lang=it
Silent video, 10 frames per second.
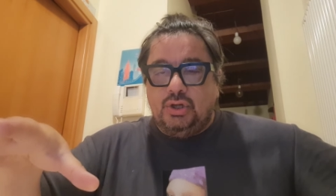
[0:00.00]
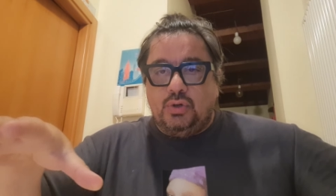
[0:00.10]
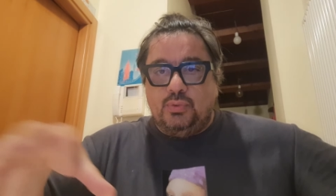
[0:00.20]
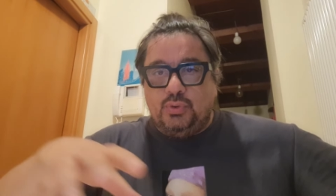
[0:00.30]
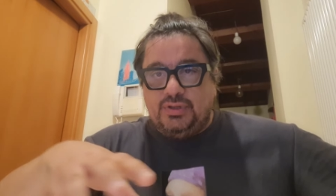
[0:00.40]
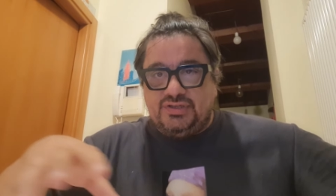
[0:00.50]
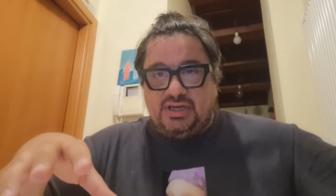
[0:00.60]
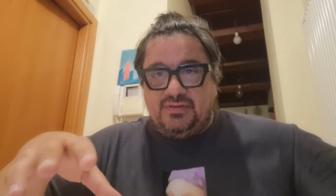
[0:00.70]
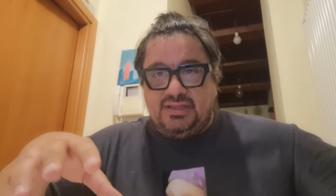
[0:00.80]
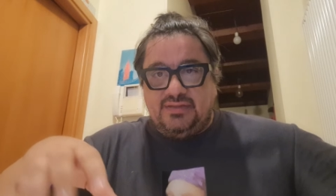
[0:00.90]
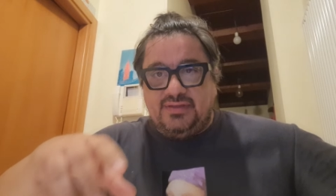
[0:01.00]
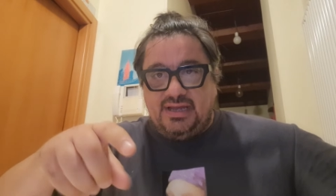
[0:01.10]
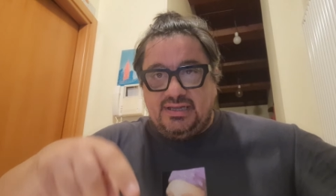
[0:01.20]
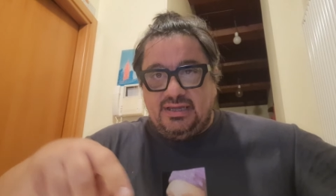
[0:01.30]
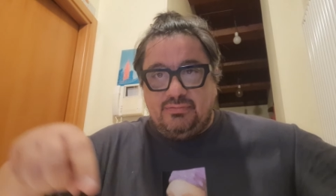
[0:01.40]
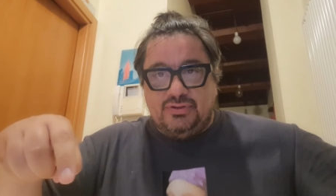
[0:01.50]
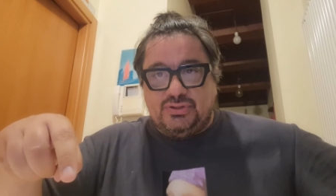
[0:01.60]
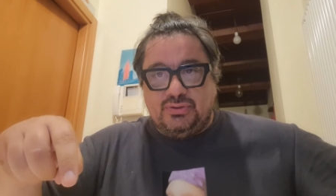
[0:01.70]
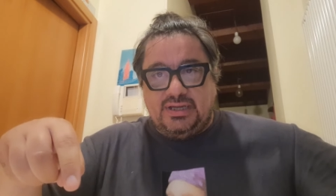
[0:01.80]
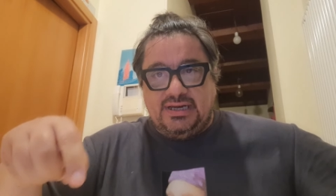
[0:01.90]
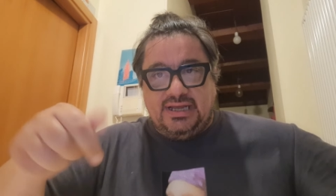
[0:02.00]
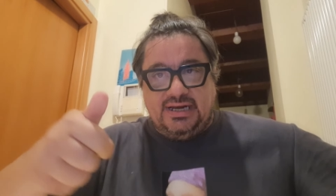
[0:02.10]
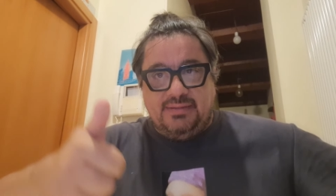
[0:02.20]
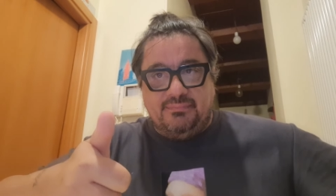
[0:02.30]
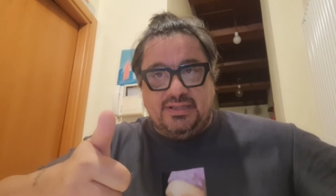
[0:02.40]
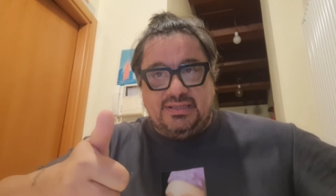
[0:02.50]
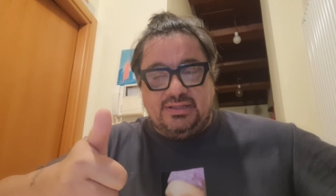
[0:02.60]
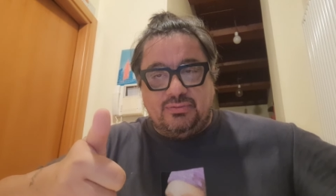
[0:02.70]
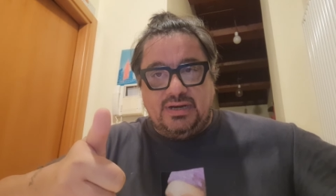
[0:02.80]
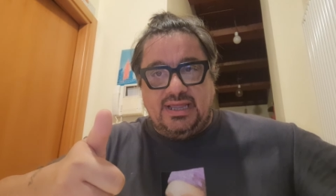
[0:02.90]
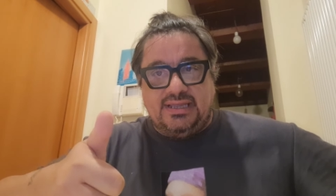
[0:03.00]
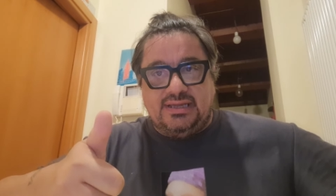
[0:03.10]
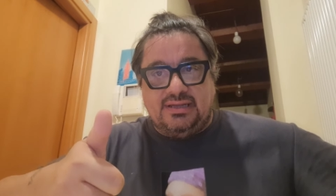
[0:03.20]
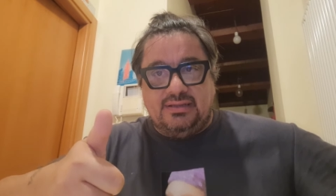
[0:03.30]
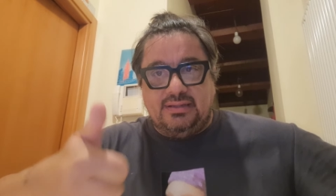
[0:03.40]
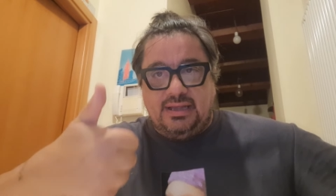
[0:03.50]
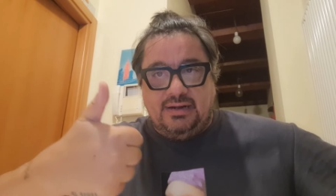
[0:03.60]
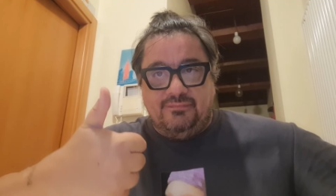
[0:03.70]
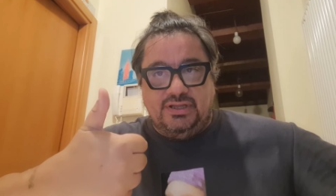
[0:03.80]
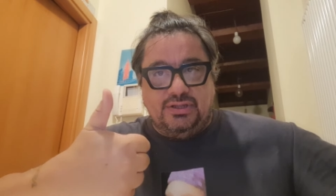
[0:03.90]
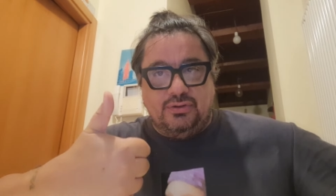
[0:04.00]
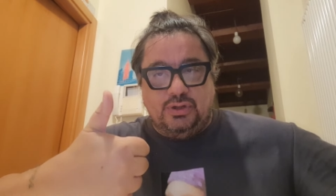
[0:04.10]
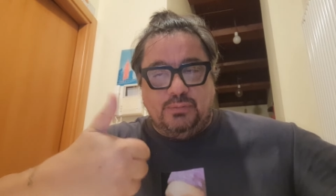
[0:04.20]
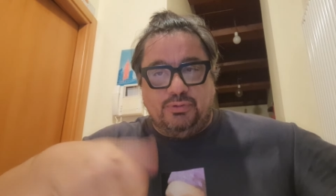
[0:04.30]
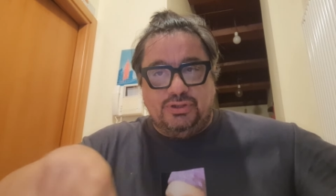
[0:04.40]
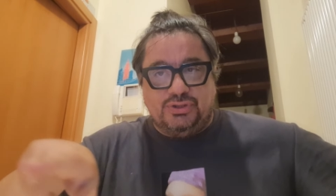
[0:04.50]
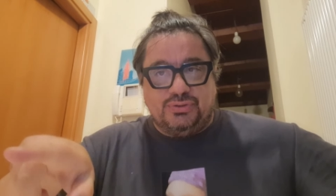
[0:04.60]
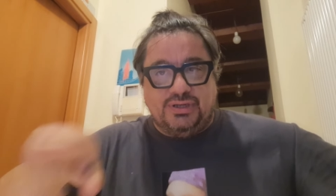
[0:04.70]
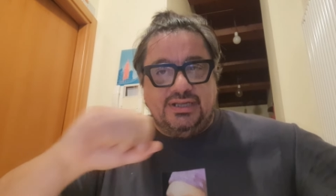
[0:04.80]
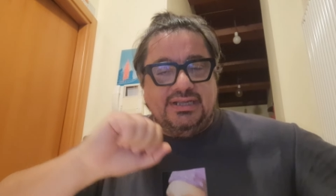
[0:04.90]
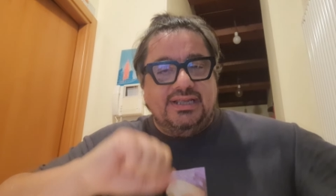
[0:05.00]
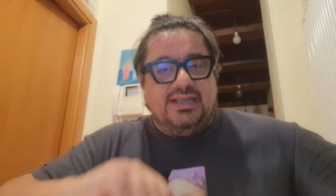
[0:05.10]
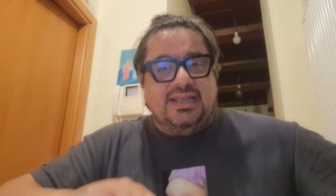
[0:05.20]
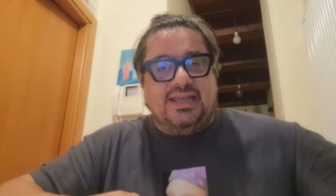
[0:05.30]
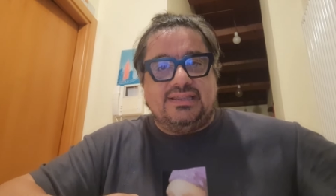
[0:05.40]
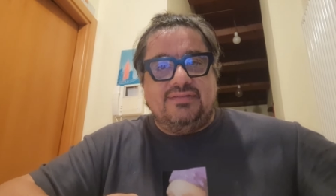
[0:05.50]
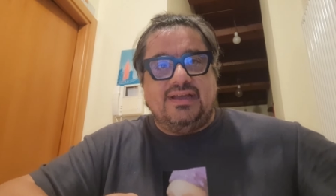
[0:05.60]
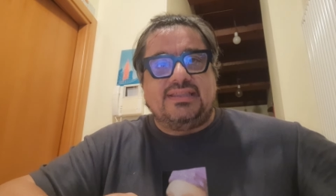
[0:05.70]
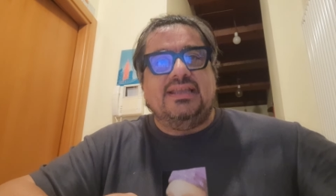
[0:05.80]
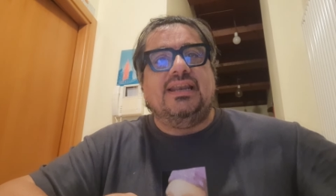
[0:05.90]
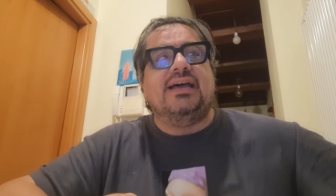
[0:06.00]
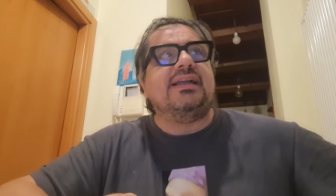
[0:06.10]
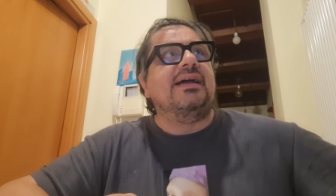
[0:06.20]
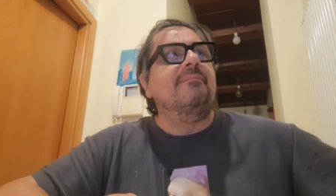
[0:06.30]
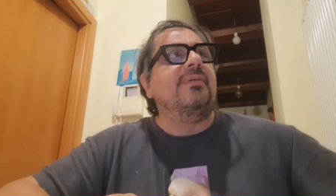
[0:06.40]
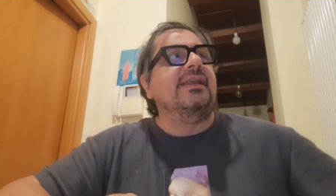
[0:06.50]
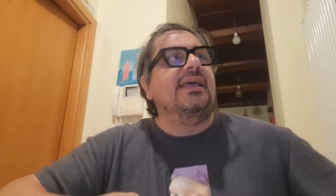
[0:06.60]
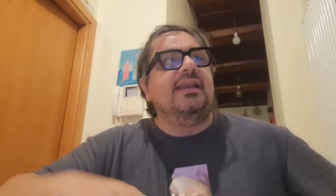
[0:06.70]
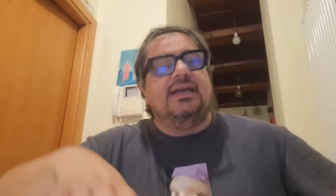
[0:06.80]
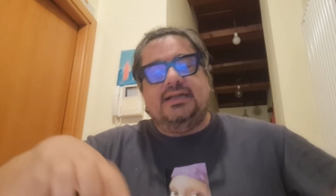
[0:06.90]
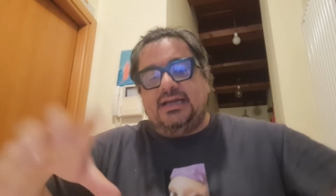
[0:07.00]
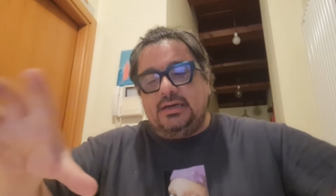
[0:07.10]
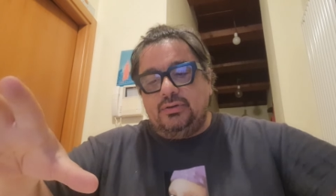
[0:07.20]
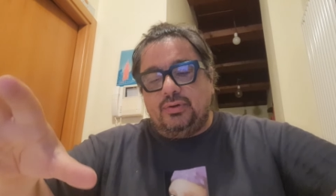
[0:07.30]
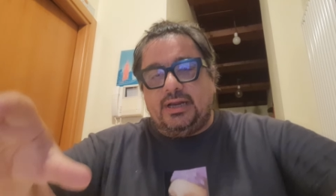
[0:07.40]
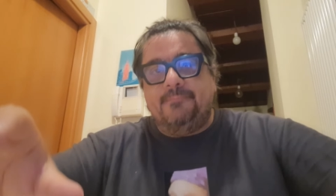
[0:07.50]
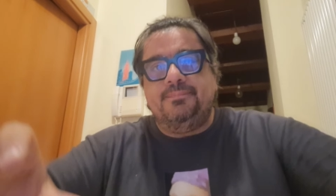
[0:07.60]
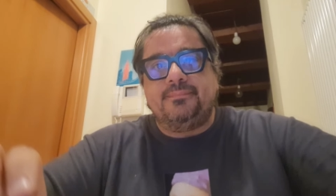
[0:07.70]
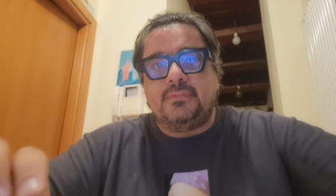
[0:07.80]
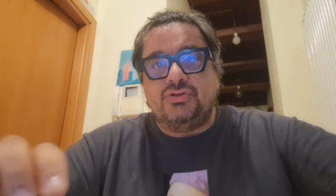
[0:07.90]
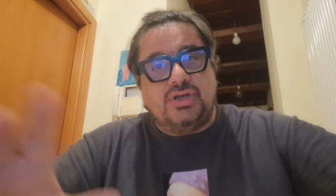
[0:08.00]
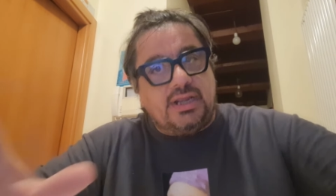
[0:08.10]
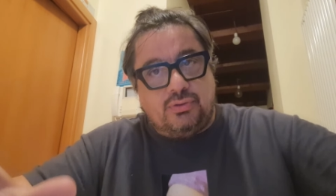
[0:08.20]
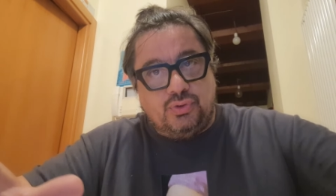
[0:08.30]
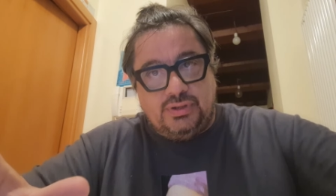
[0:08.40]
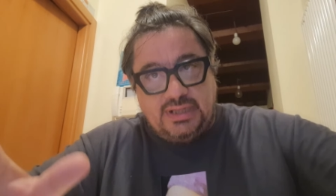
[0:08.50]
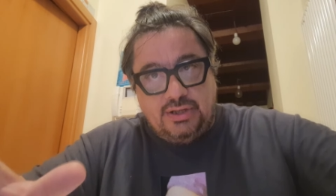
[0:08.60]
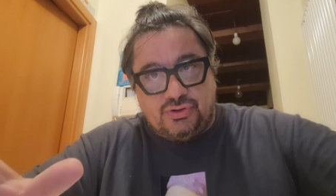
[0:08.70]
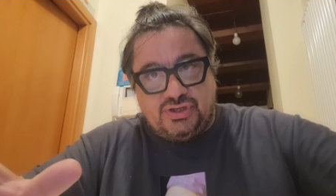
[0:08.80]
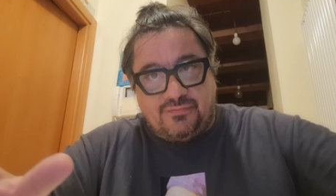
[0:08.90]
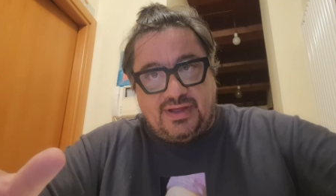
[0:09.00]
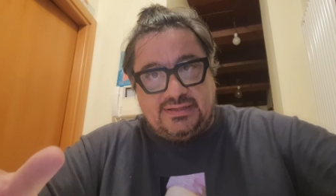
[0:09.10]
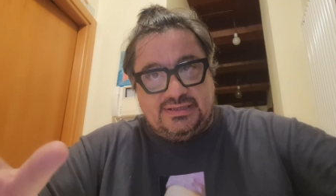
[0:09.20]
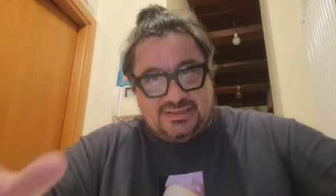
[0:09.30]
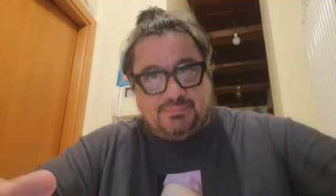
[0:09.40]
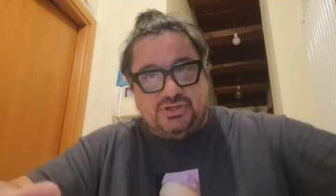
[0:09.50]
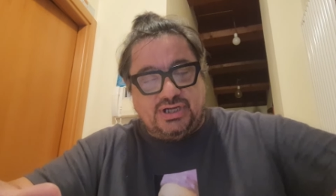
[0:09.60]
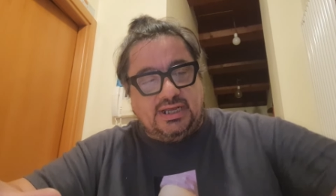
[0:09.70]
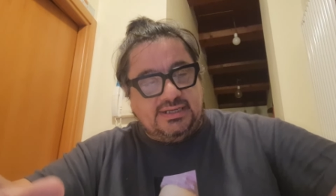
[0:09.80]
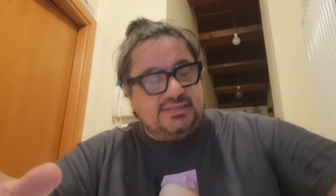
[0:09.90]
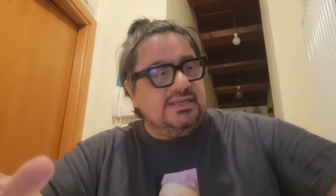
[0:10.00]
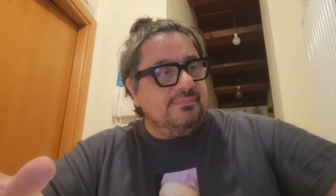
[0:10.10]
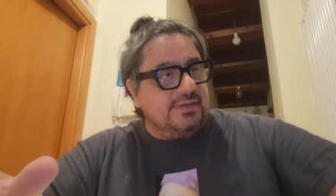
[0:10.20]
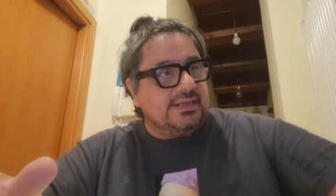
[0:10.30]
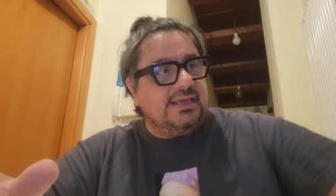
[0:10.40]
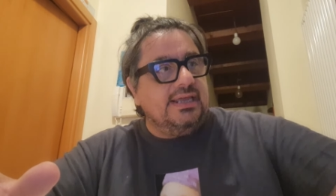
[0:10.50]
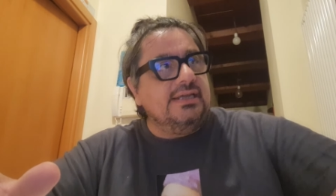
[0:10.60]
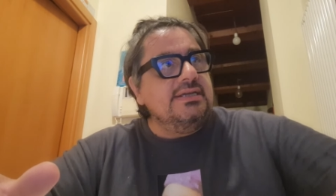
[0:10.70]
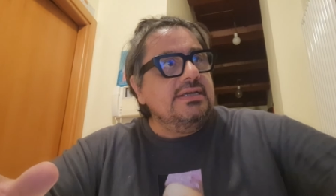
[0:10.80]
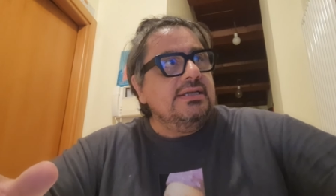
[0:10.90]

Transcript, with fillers: Comunque iscrivetevi anche a questo canale, mettete un like al video, il pollicione e attivate la campanella. Allora, c'erano degli osservati speciali, sì perché